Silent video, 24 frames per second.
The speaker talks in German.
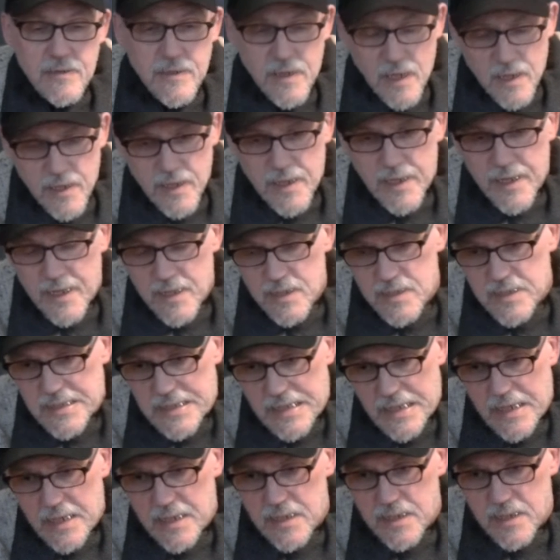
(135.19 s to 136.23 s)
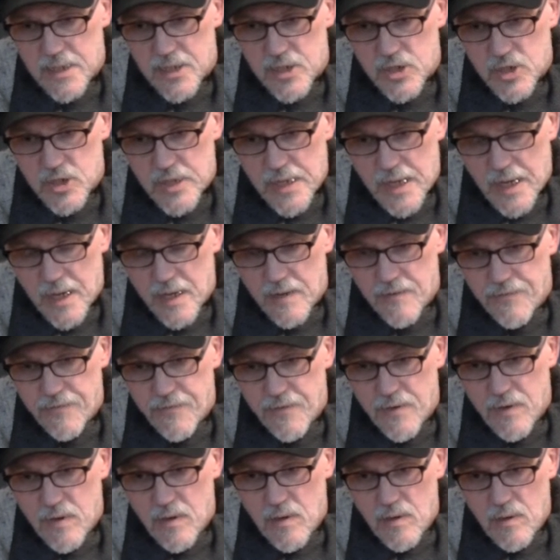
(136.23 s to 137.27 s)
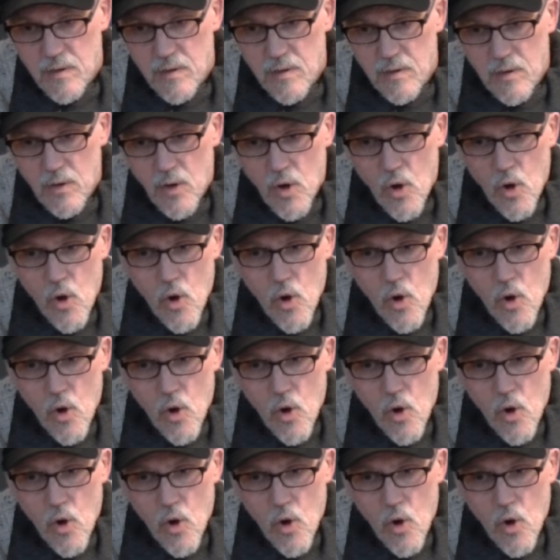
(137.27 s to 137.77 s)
Ja, dann hängst du da in der Schleife